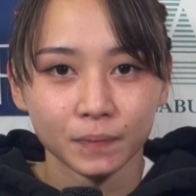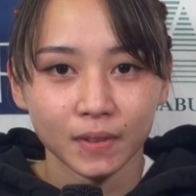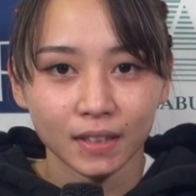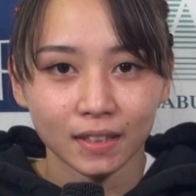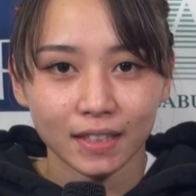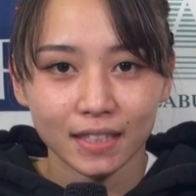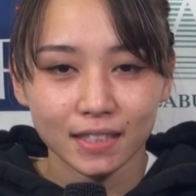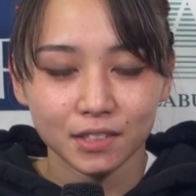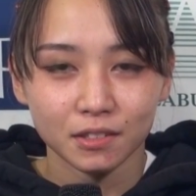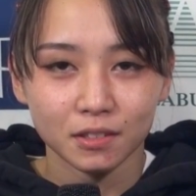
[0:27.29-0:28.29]
なんか
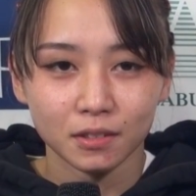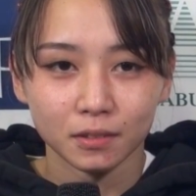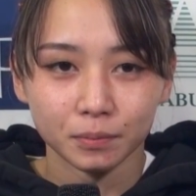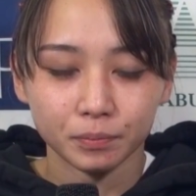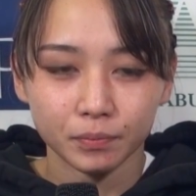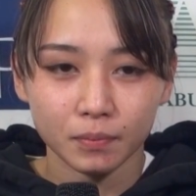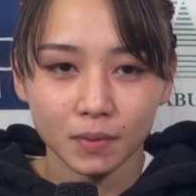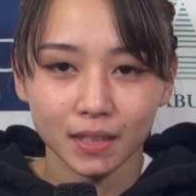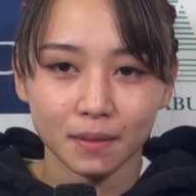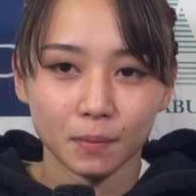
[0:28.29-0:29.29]
映像
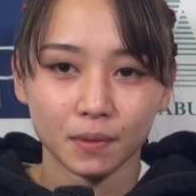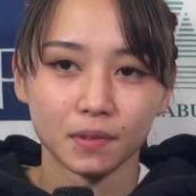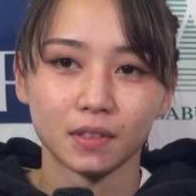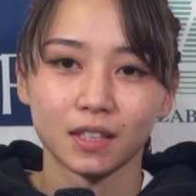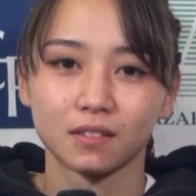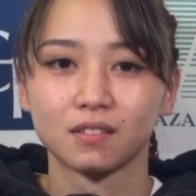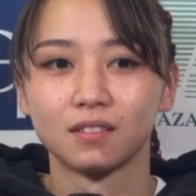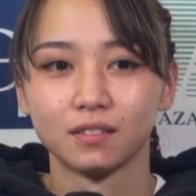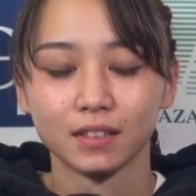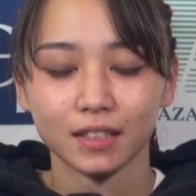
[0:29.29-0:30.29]
見てもこう結
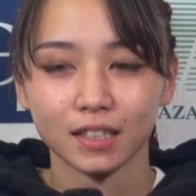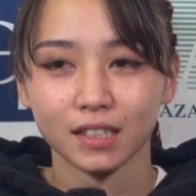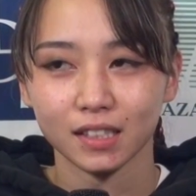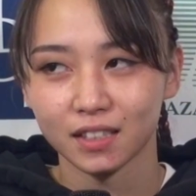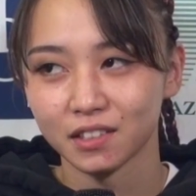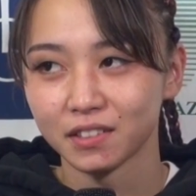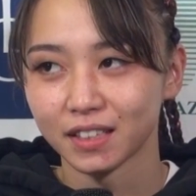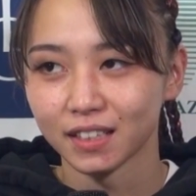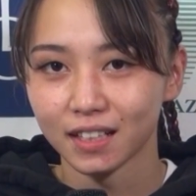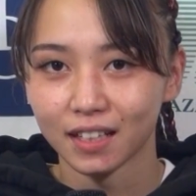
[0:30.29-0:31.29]
構勢
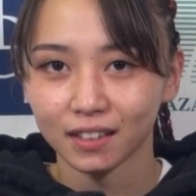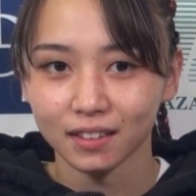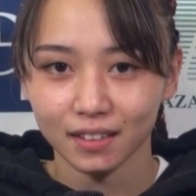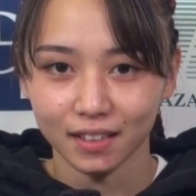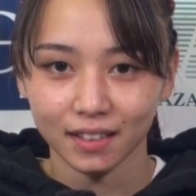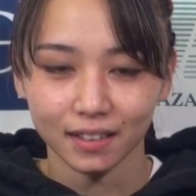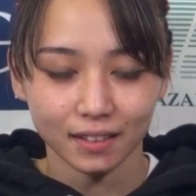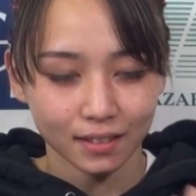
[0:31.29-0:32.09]
いがあって、